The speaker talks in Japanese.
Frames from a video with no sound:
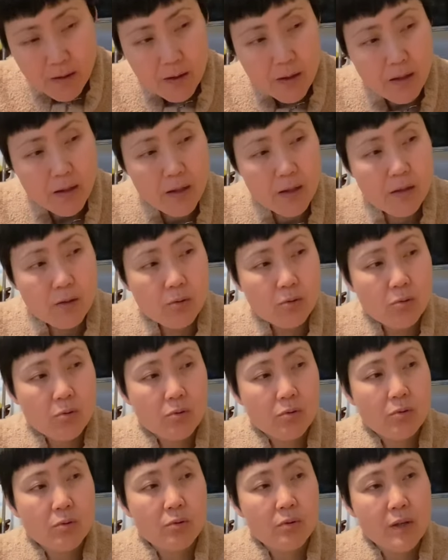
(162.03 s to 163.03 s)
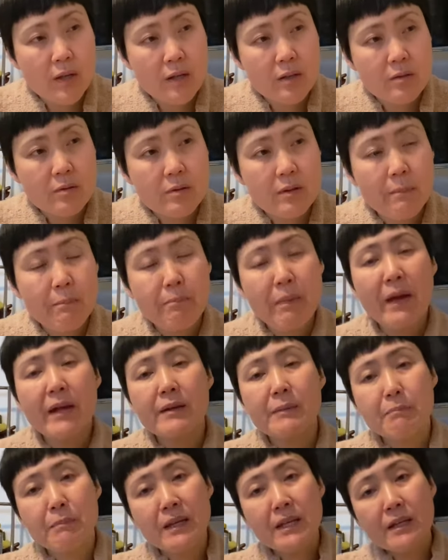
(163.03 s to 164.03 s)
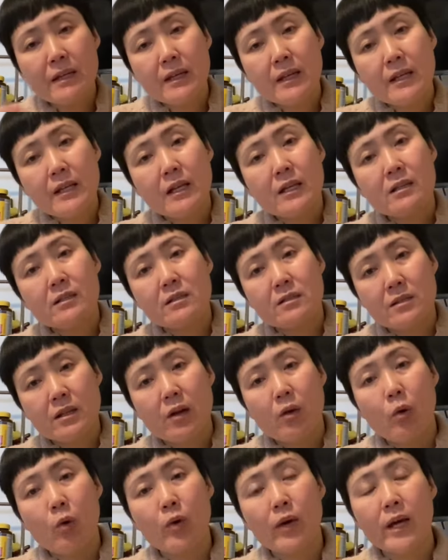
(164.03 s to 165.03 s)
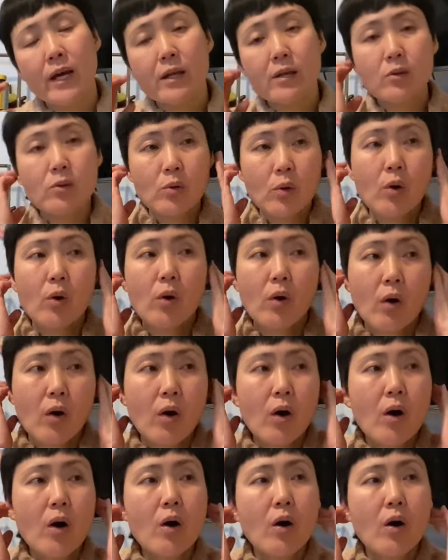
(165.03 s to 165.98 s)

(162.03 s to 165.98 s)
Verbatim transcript: えー、っとねピンピンキリなんですね保険の